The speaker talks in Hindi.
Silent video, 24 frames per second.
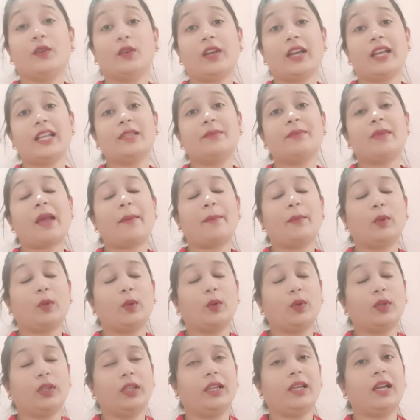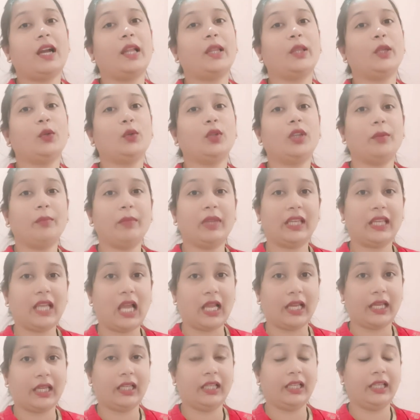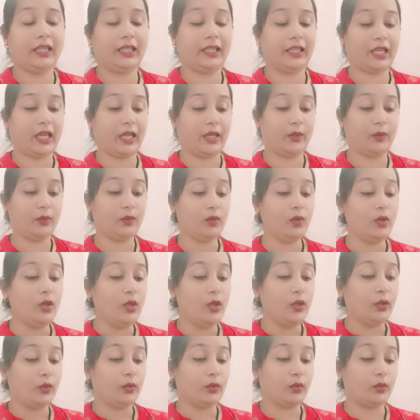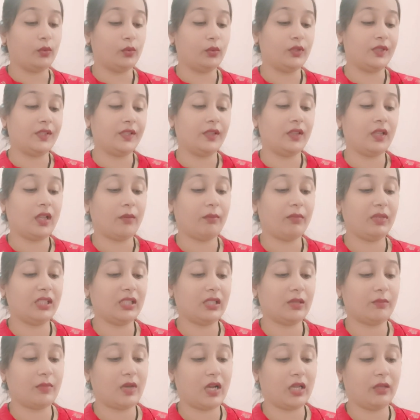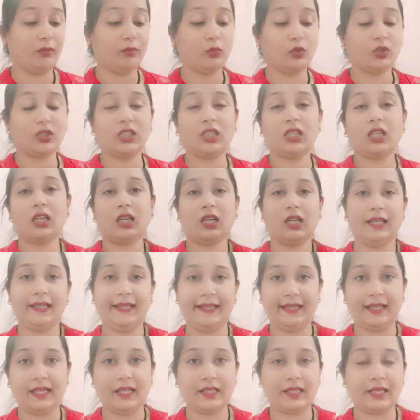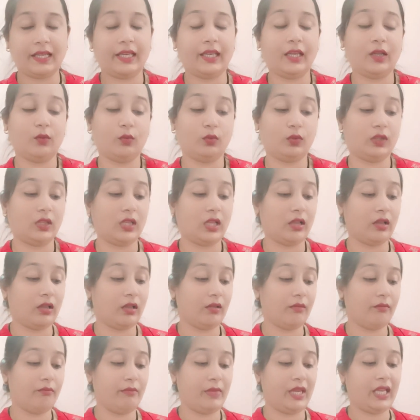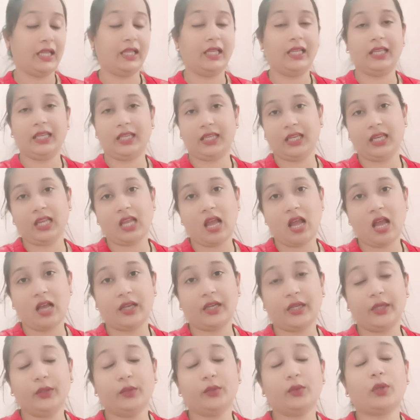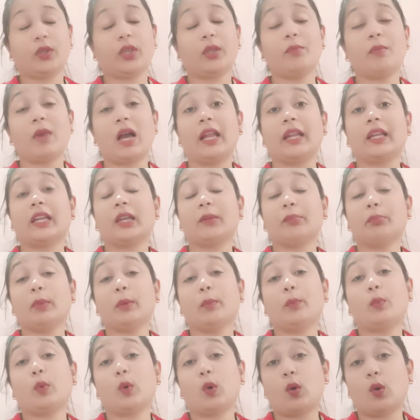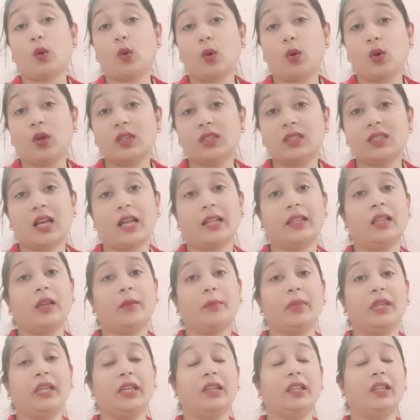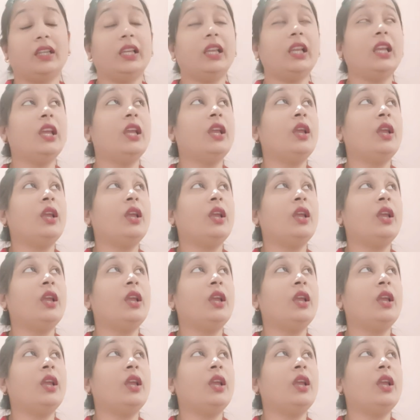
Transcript: आई प्राइस मैं आप लोगों को दिखाती हूँ कि मैं क्या क्या लेके आई हूँ तो जितना भी सामान मुझे लगा लेना चाहिए उतना मैं लेके आ गई हूँ क्योंकि मार्केट में बहुत ज़्यादा भीड़ थी